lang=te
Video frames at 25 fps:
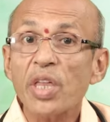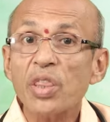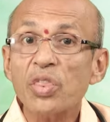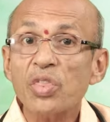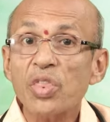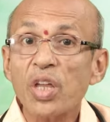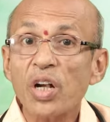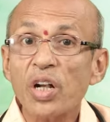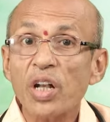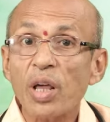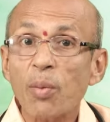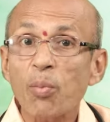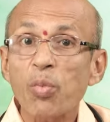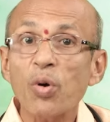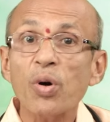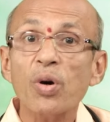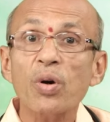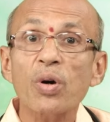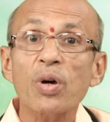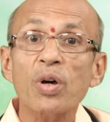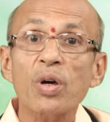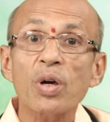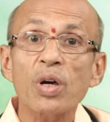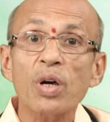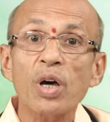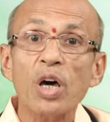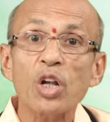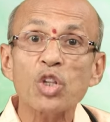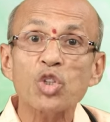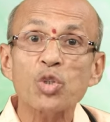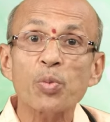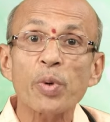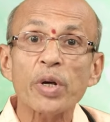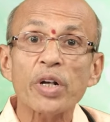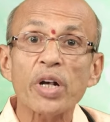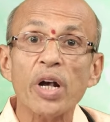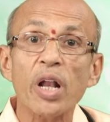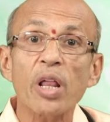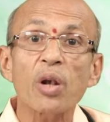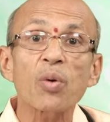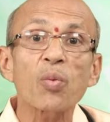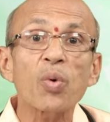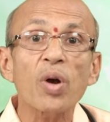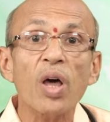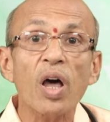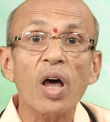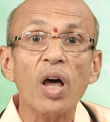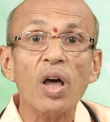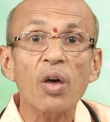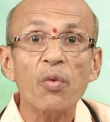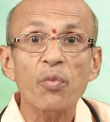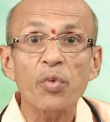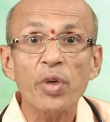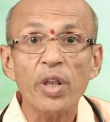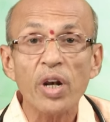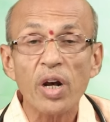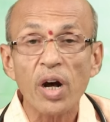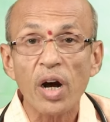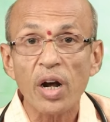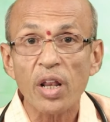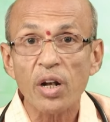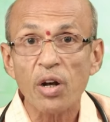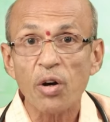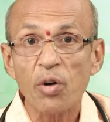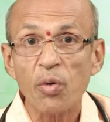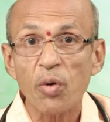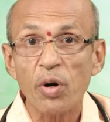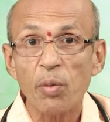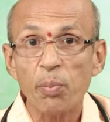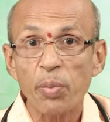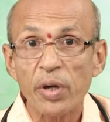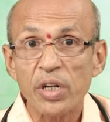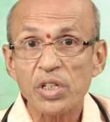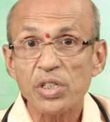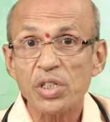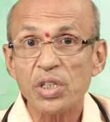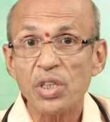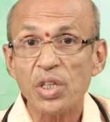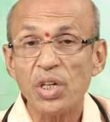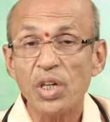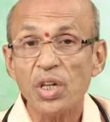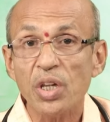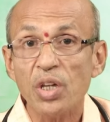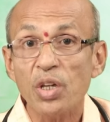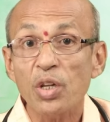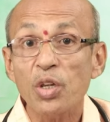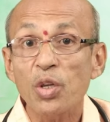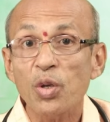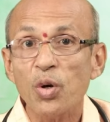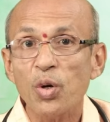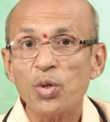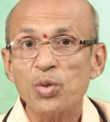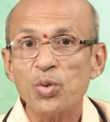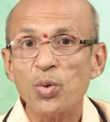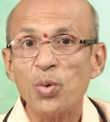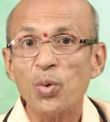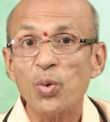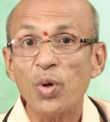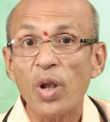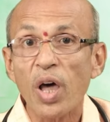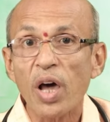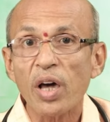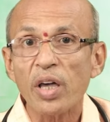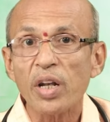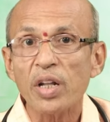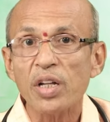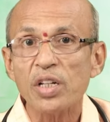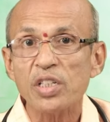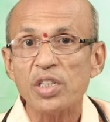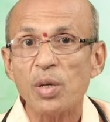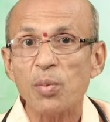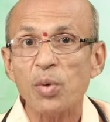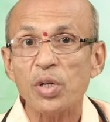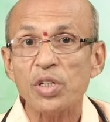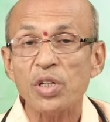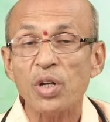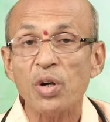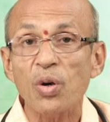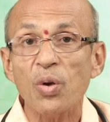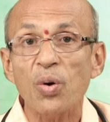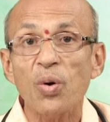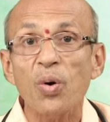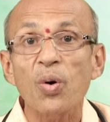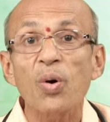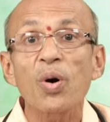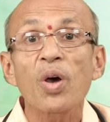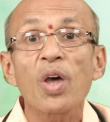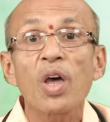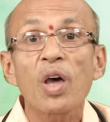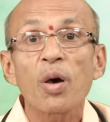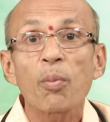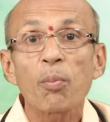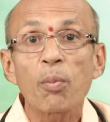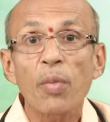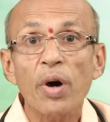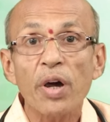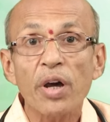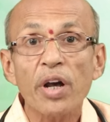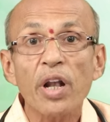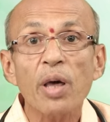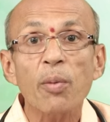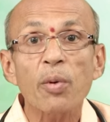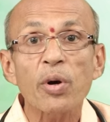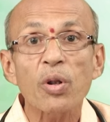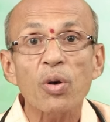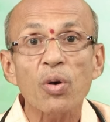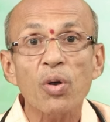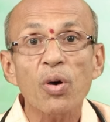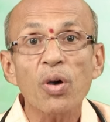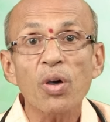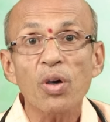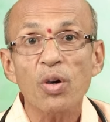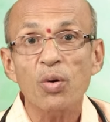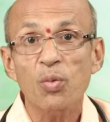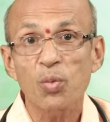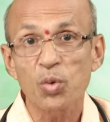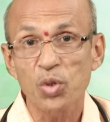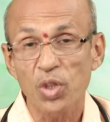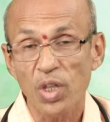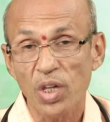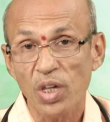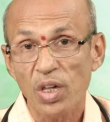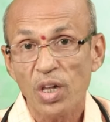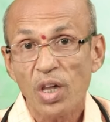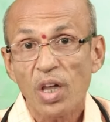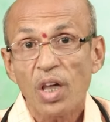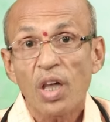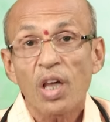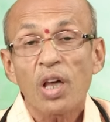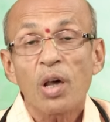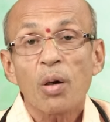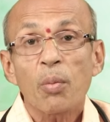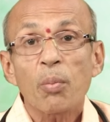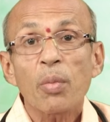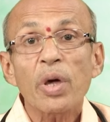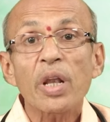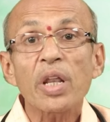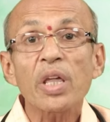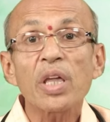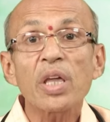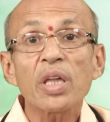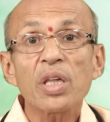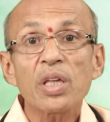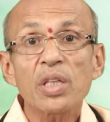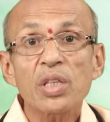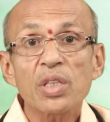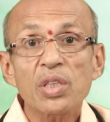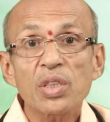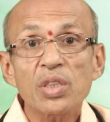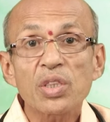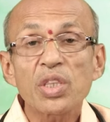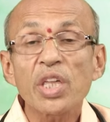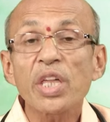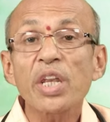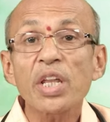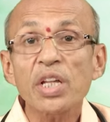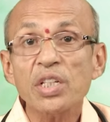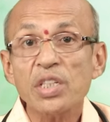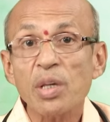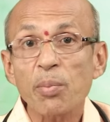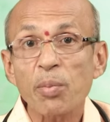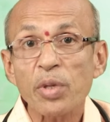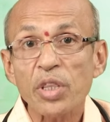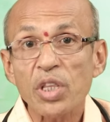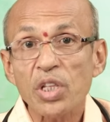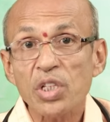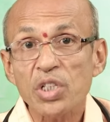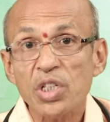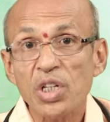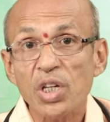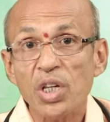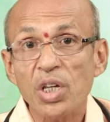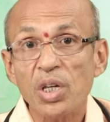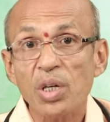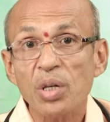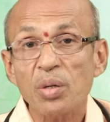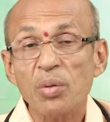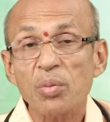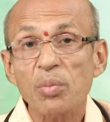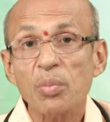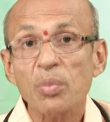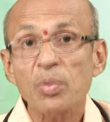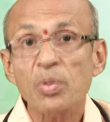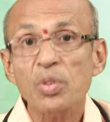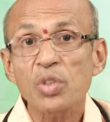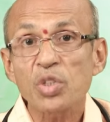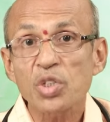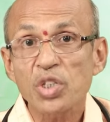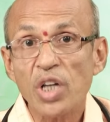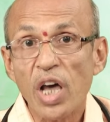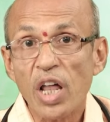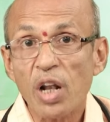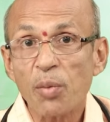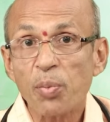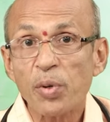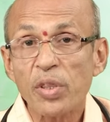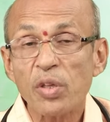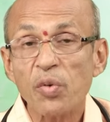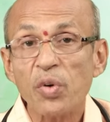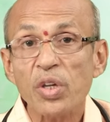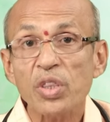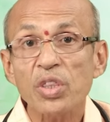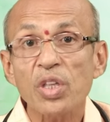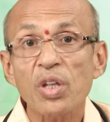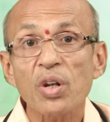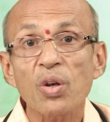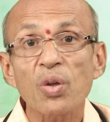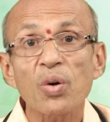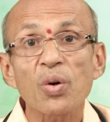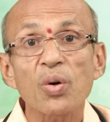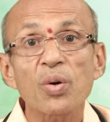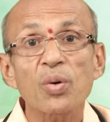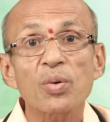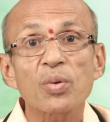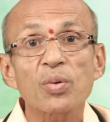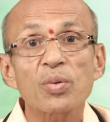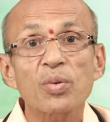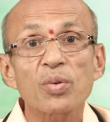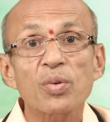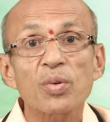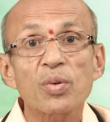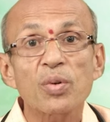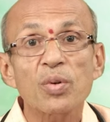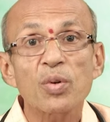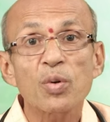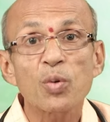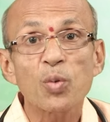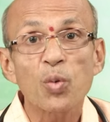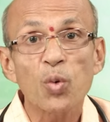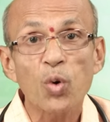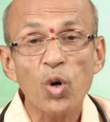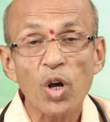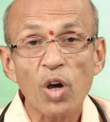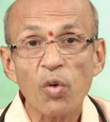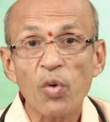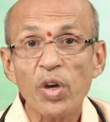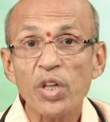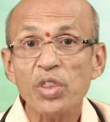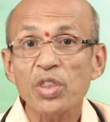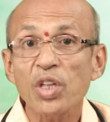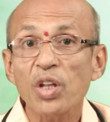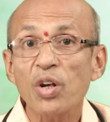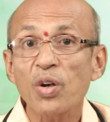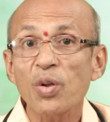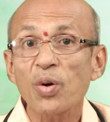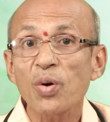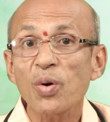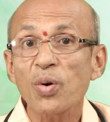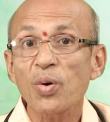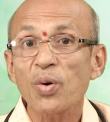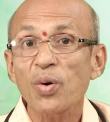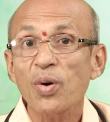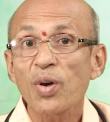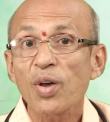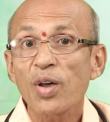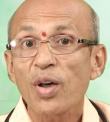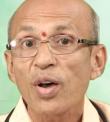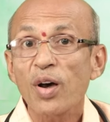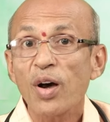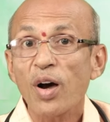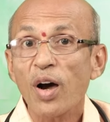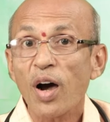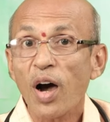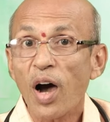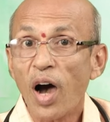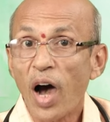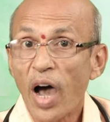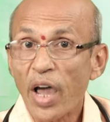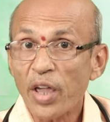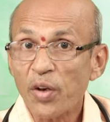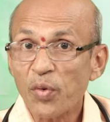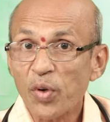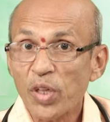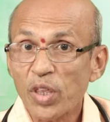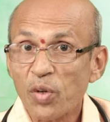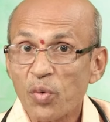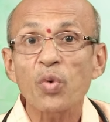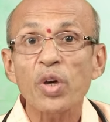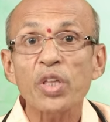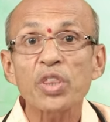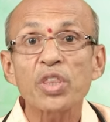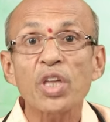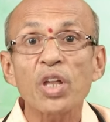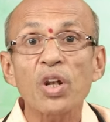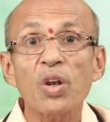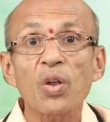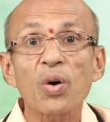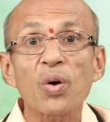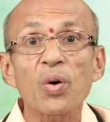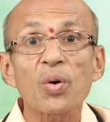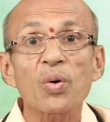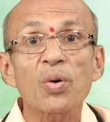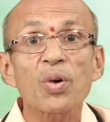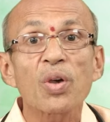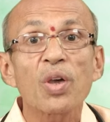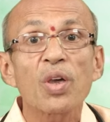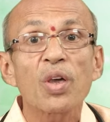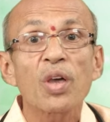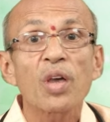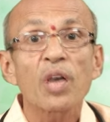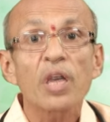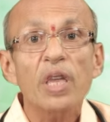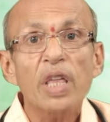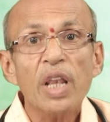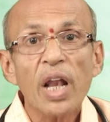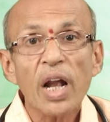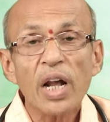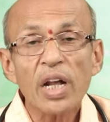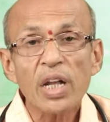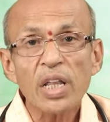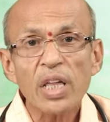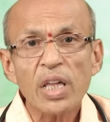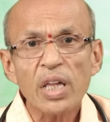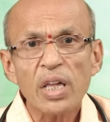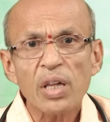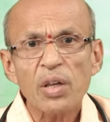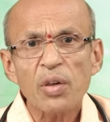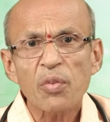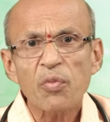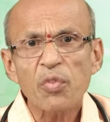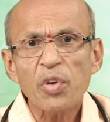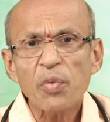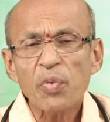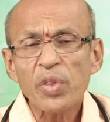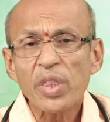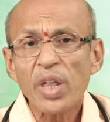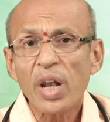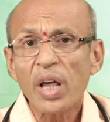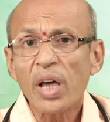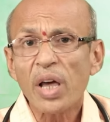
ఎంత డబ్బు ఖర్చు పెట్టడానికి కూడా వెనుకాడనటువంటి పరిస్థితి ఈరోజు నాగరిక సమాజంలో మహిళా మనలో ఉంది మరి దీనికి సంబంధించి జానపద వైద్యంలో గృహ వైద్యంలో ఆయుర్వేద వైద్యంలో ఇలాంటి వివిధ